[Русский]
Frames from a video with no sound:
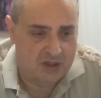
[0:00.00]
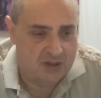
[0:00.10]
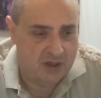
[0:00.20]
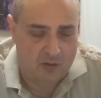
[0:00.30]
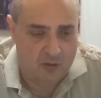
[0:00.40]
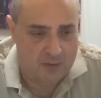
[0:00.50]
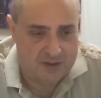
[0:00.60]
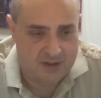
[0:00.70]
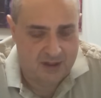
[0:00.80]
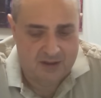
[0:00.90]
никакой
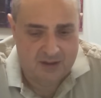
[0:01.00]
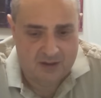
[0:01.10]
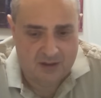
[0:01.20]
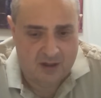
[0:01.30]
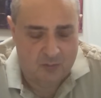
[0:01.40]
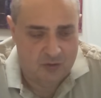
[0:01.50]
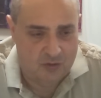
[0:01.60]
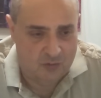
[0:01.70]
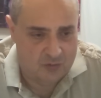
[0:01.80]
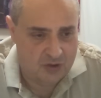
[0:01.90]
посредник никому
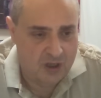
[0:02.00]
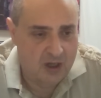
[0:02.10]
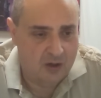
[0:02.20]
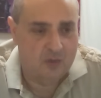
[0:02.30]
не нужен,